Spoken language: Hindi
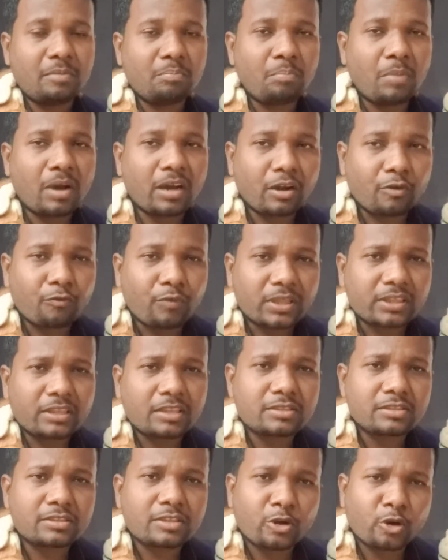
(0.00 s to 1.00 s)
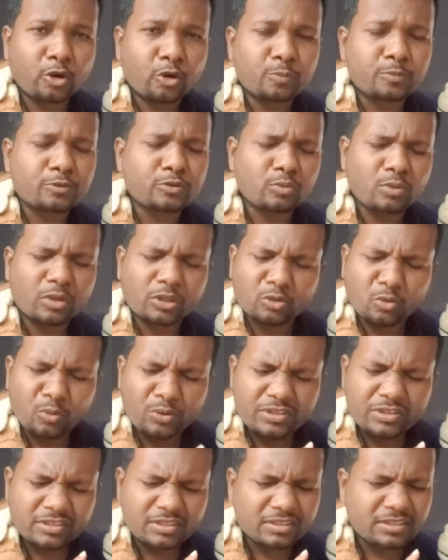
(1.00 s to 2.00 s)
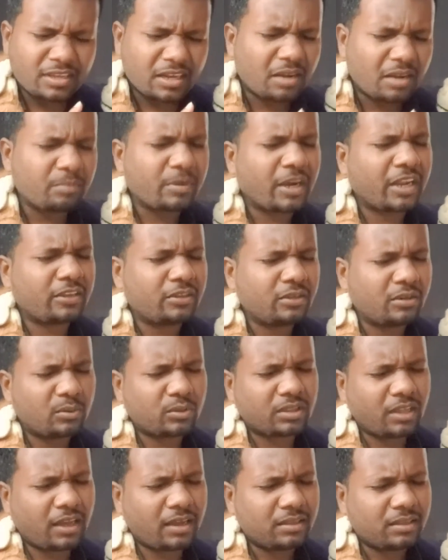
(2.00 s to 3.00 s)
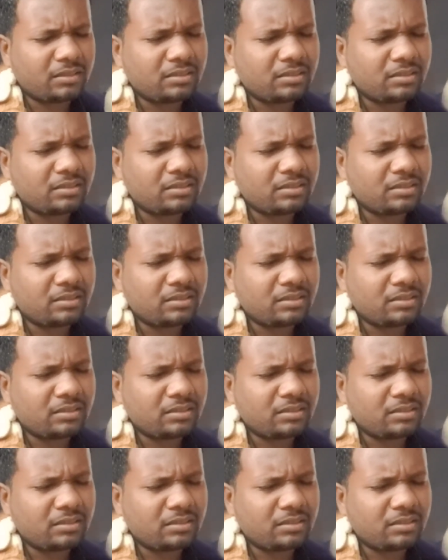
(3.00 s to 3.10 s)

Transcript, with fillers: मगर वतन से खूबसूरत कोई सनम नहीं होता